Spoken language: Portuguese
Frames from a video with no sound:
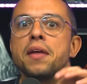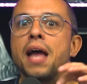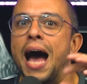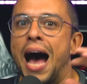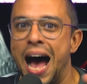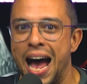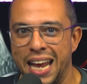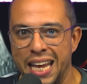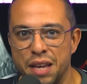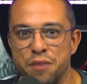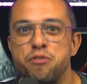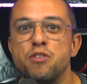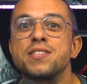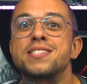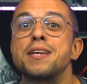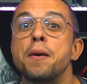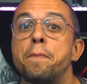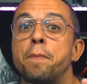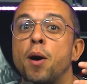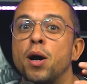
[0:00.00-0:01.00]
aí
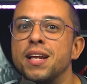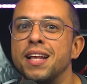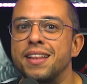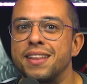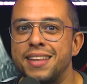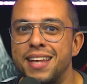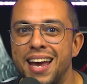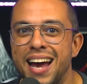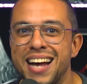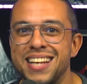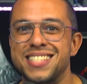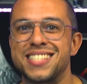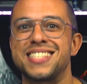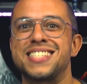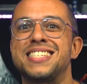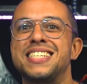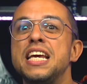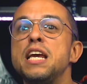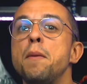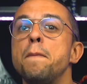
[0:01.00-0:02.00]
você pode ter a
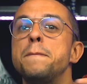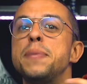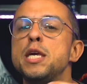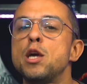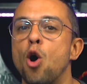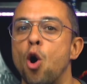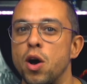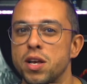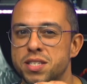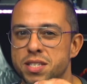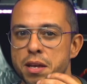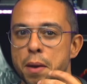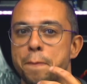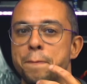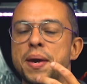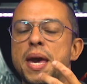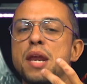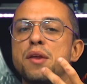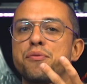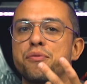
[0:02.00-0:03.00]
simbiose
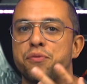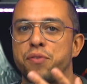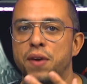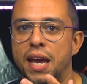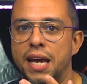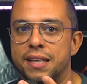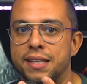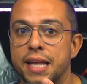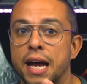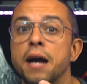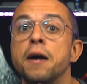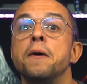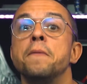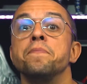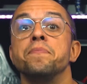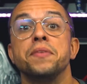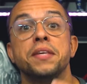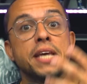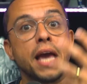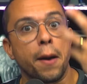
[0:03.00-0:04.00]
perfeita
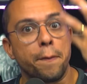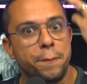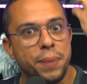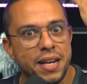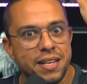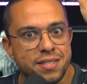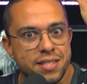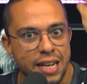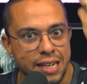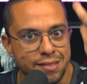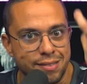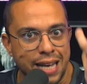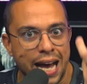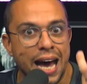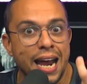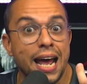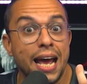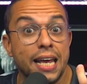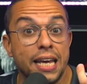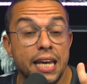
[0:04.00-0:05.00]
e
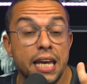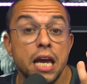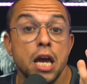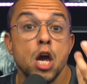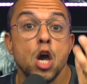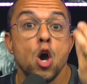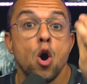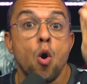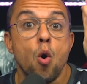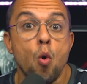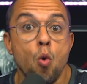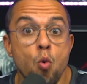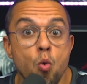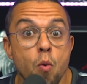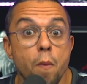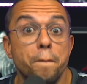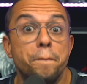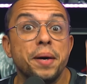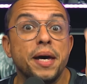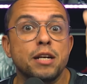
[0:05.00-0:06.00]
apresentar aí
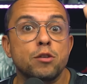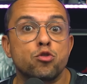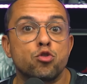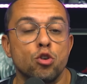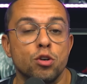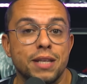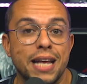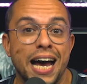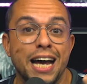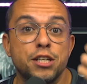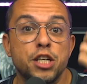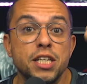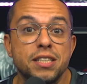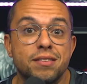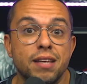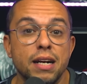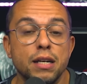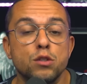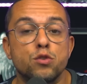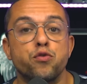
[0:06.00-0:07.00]
um personagem,
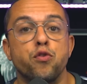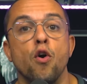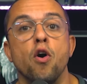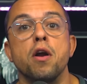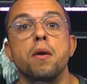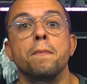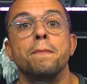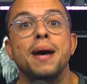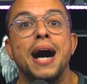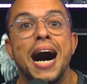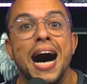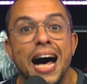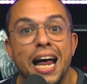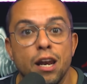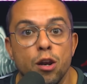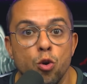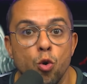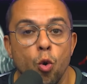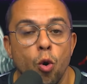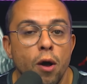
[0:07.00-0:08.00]

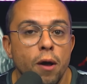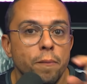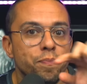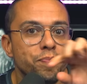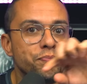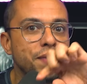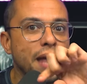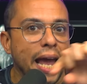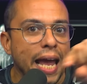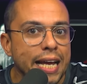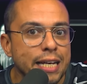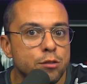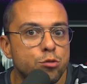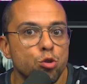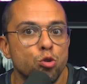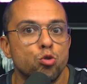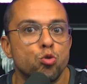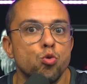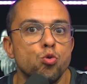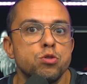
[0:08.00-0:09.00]
transformá-lo
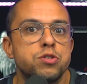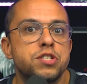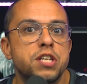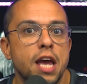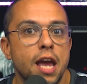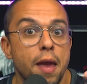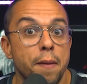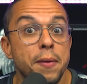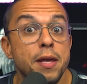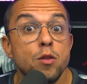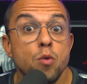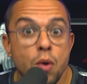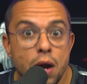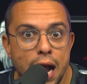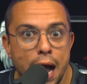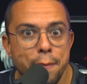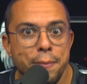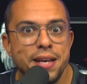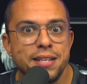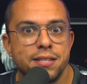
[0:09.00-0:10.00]
dentro do UCM num
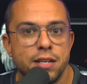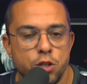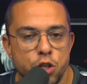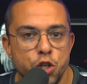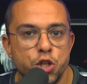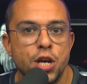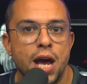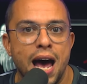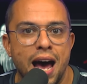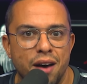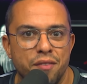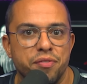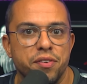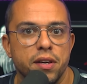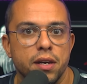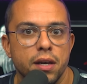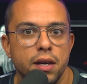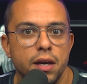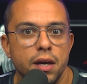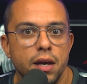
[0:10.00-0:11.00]
cabeça de
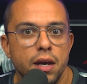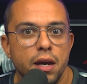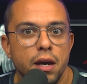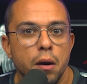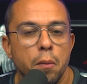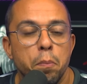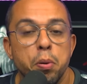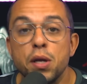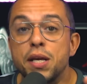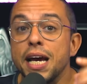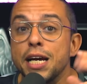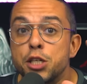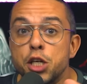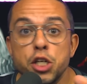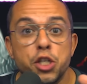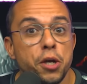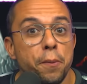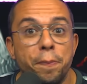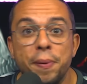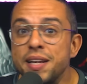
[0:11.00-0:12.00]
chave. Porque a
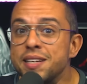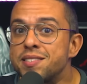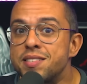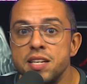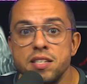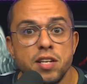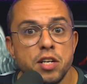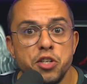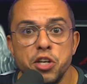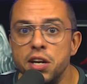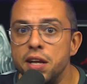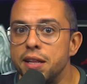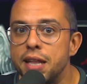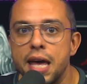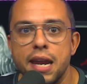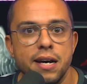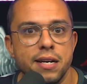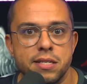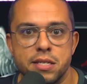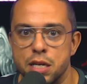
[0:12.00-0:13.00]
gente precisa de
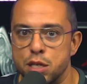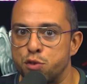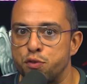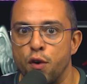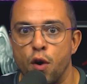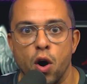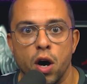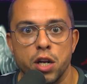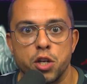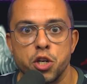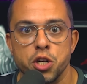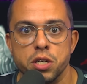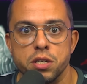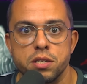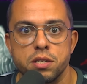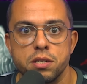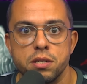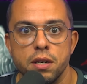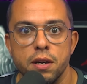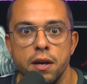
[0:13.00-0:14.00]
lideranças
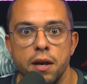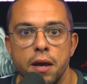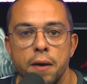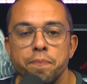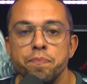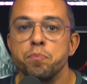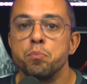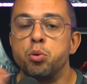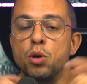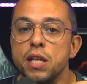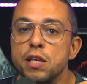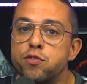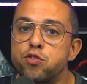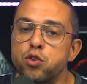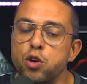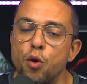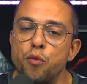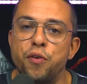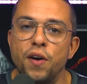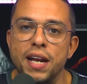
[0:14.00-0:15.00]
fortes. Por isso
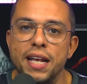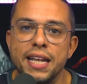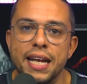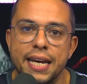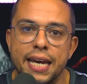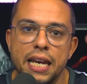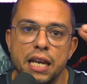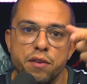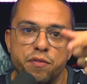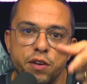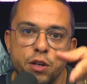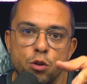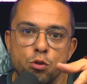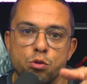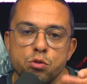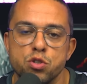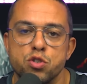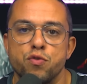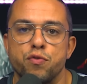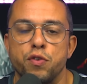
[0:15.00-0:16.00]
que eu falei naquele vídeo
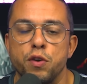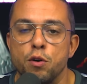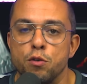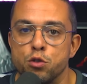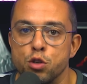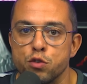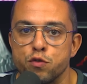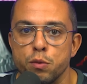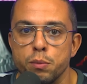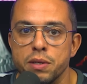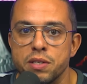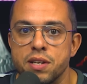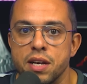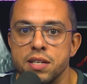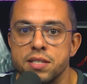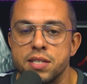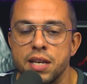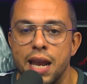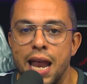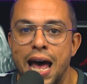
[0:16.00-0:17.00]
dos, dos filmes
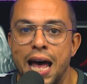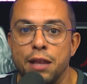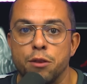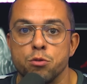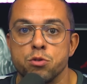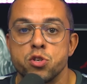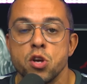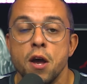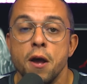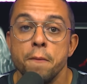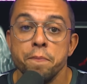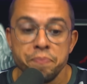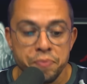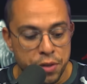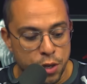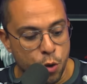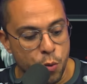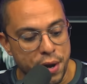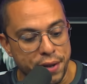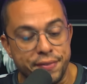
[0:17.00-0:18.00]
cancelados
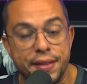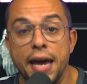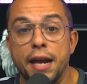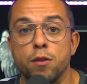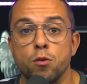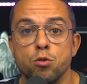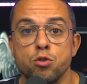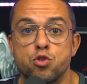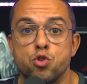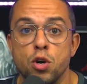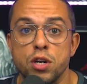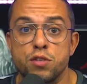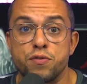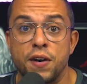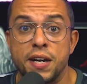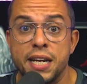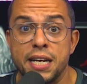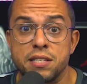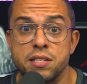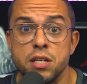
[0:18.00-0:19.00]
que o Eternos 2
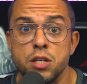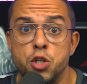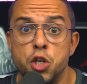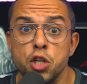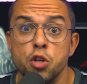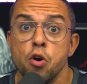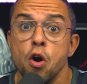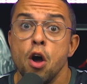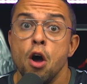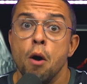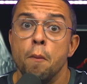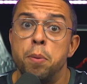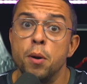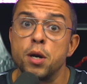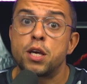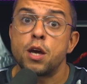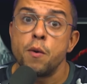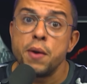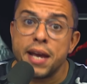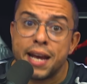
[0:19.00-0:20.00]
faria sentido,
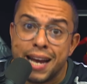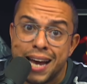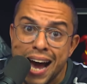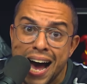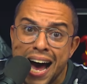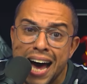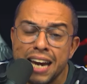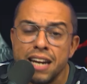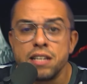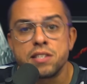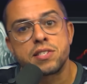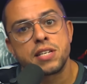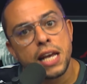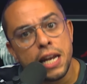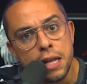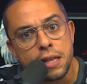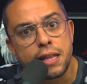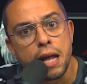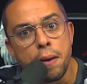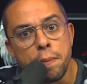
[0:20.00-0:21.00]
porque o Icaris
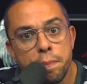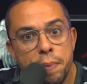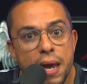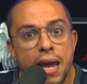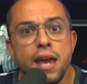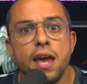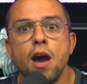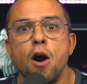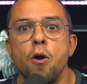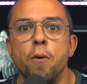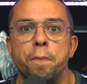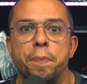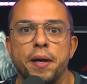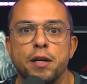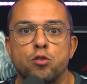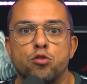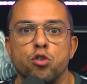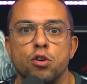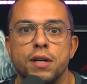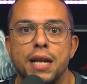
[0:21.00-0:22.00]
ele também é um
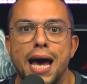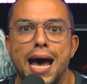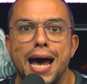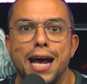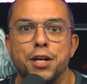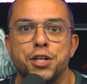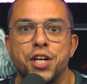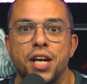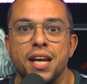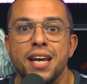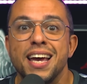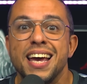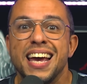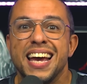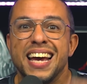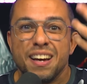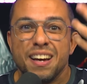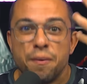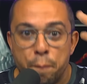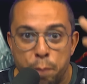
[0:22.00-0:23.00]
personagem
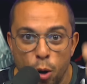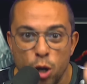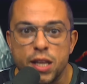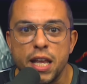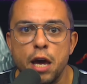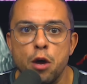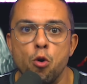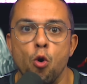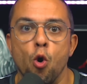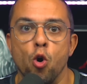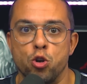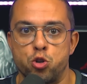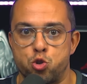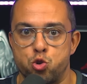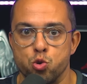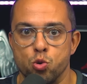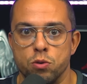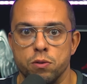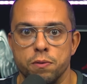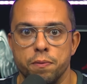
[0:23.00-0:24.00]

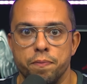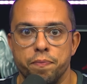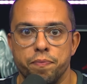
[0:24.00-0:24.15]
poderoso.